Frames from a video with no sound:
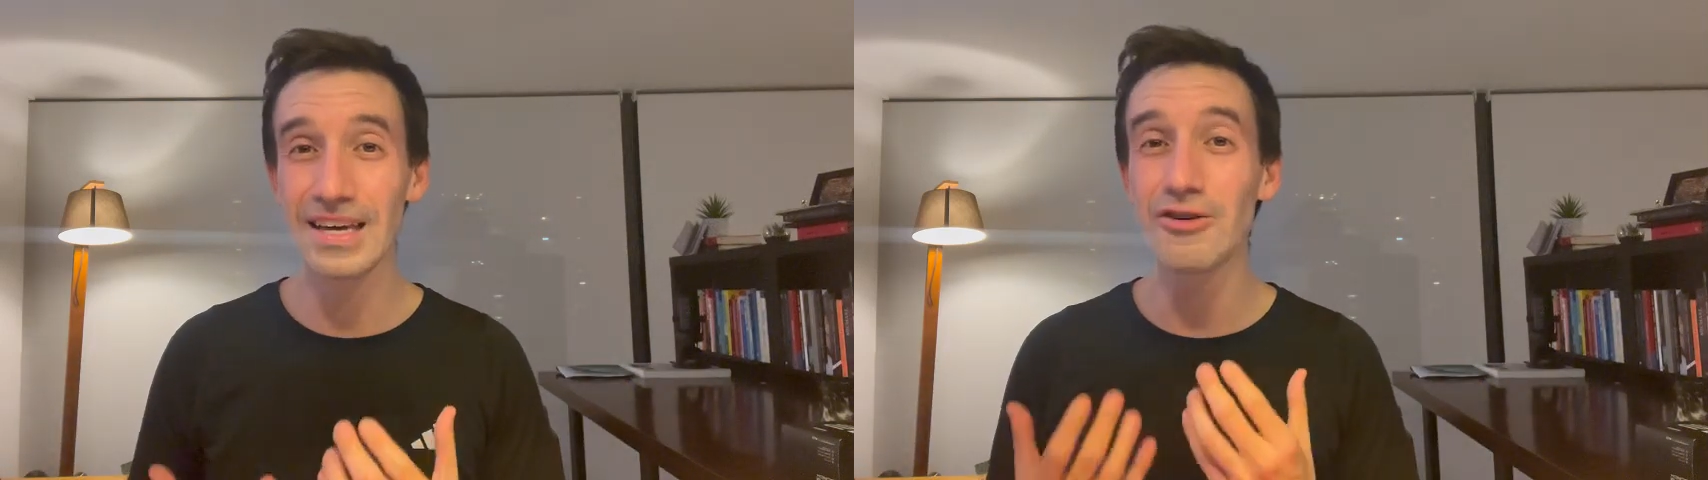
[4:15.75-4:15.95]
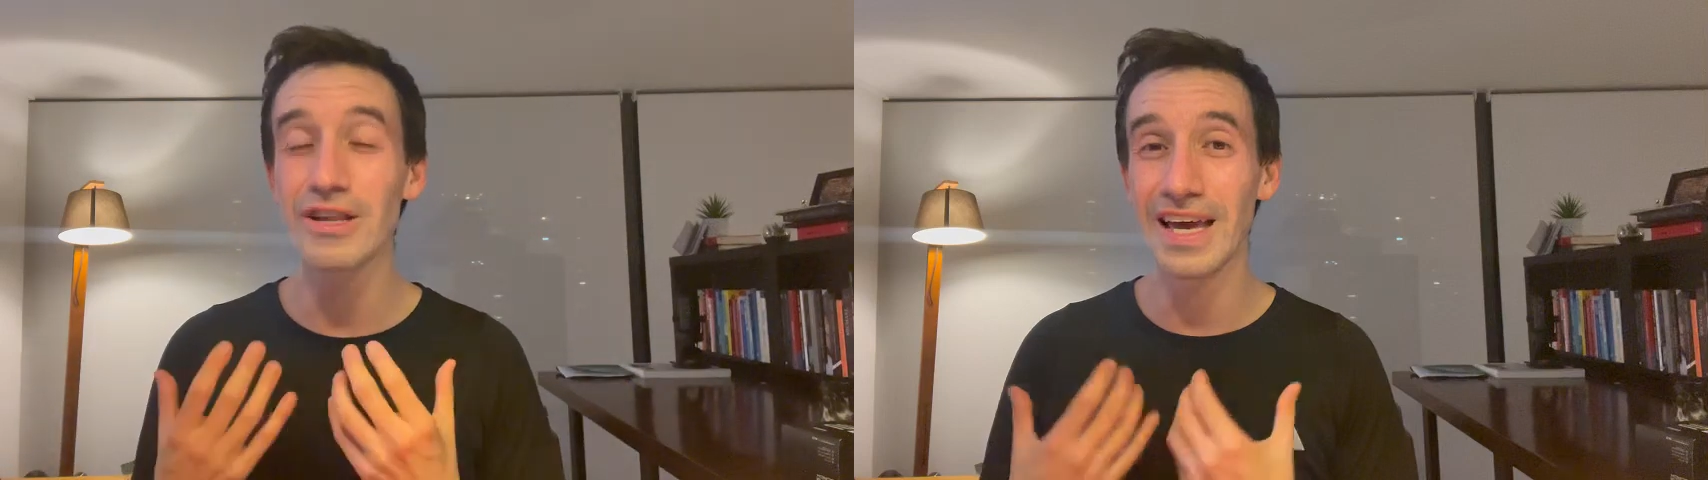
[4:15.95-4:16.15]

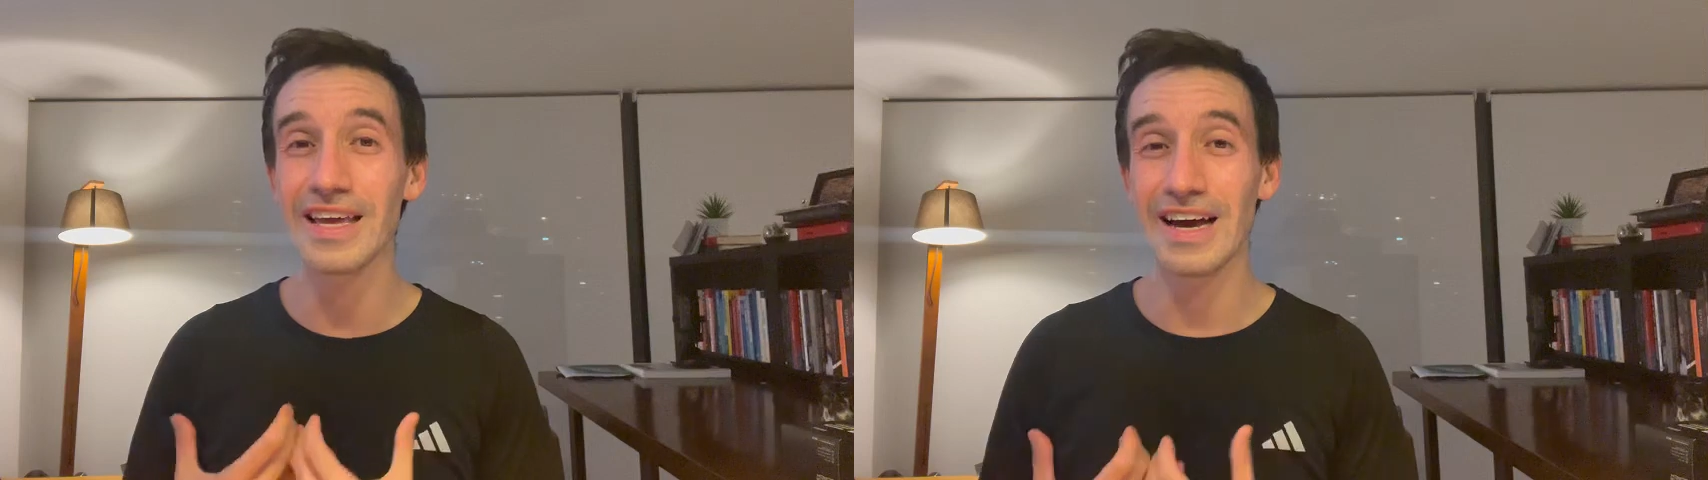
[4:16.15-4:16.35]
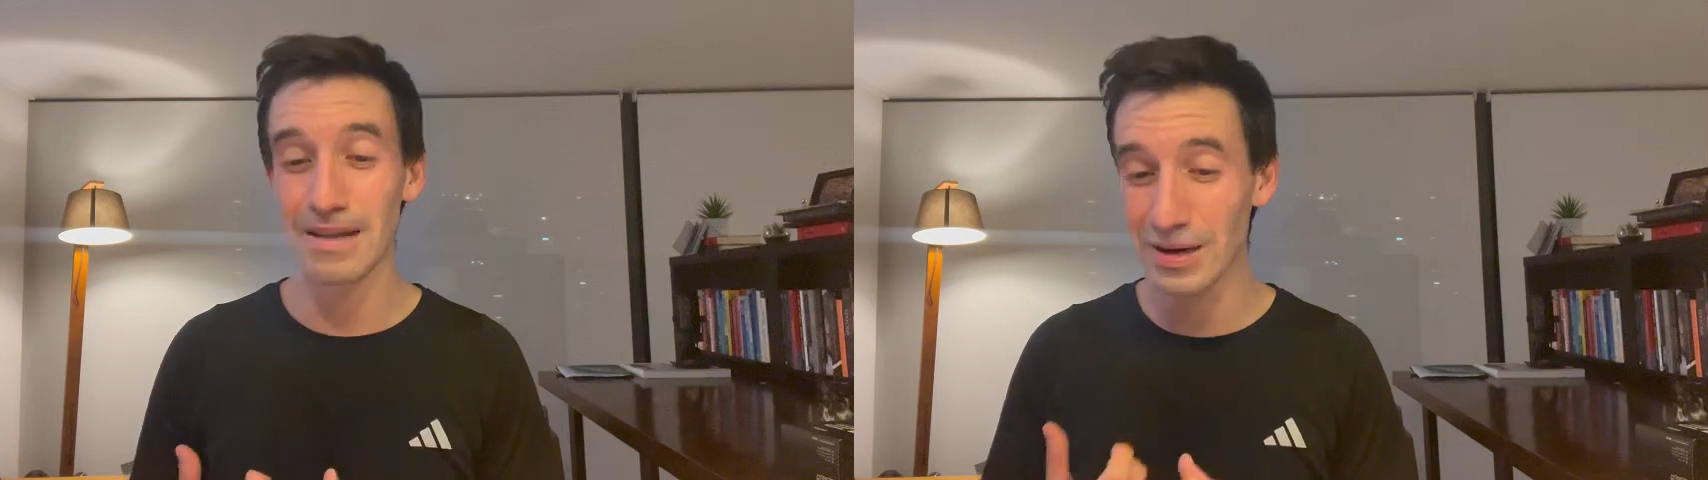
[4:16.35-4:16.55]
lo de
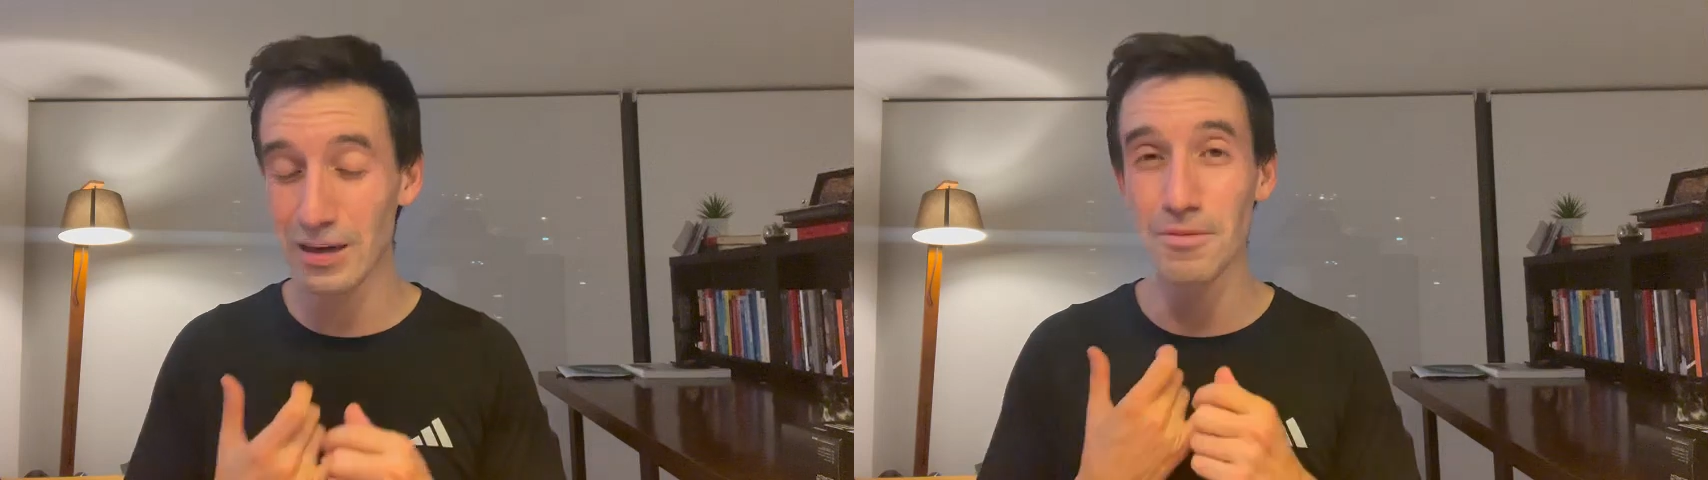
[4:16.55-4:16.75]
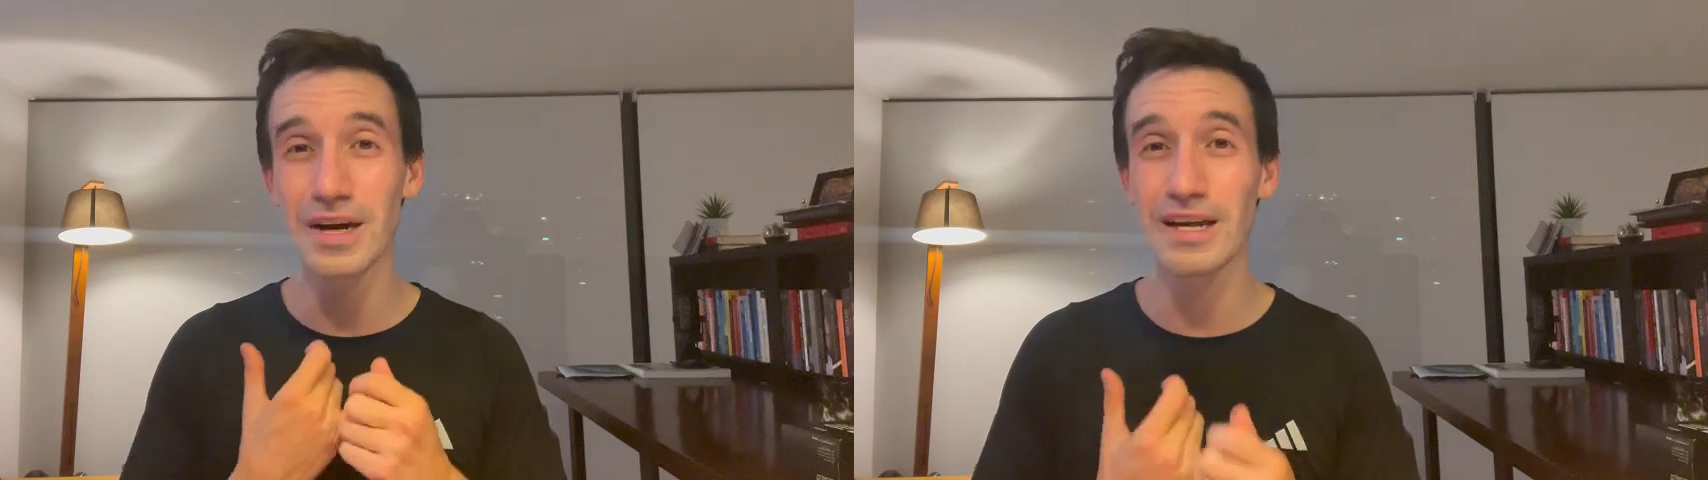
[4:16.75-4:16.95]
ella,
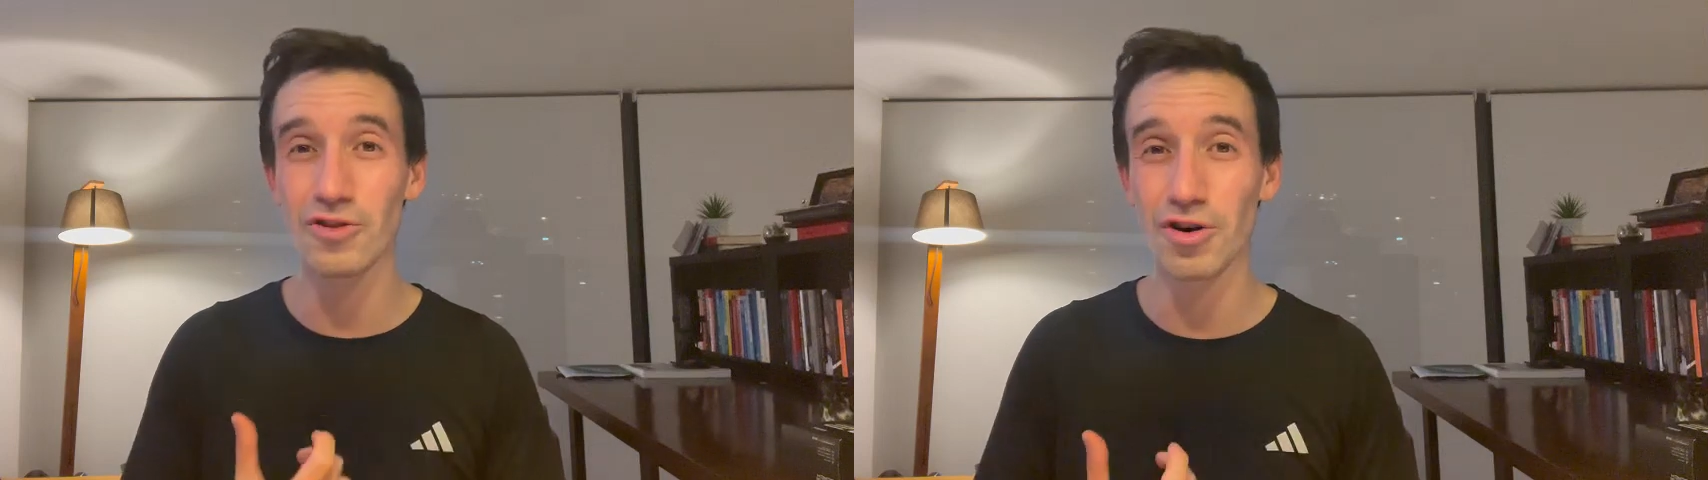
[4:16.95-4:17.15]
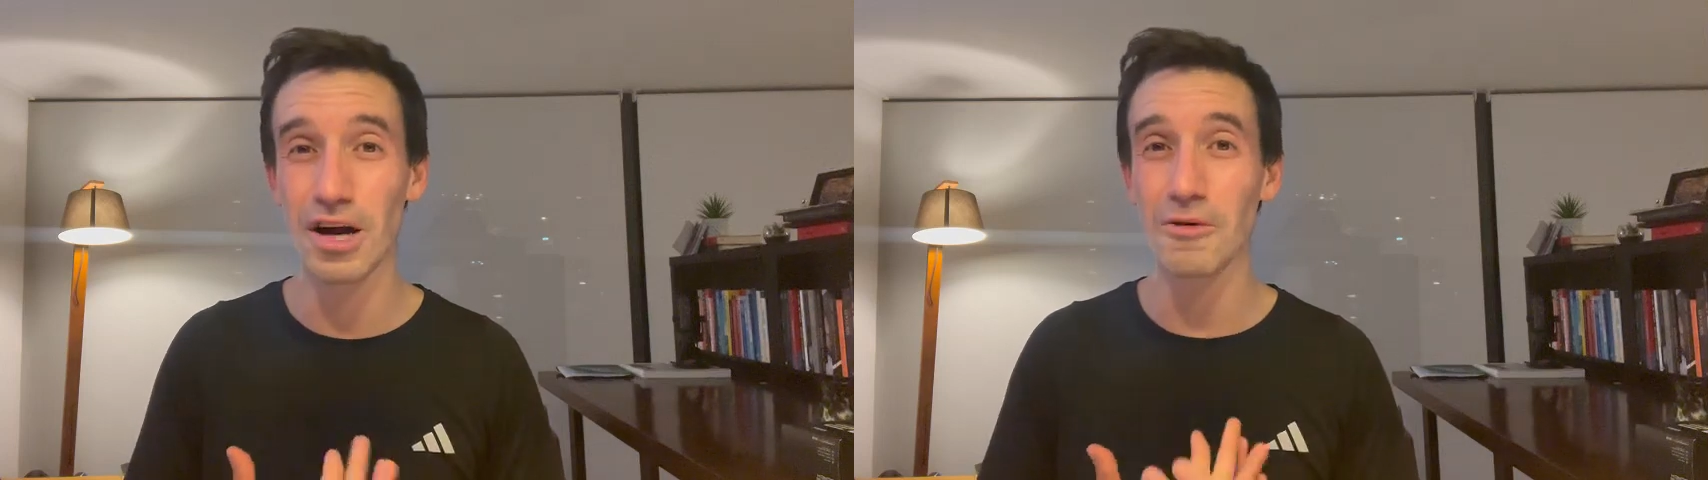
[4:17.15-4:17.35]
además como escritora,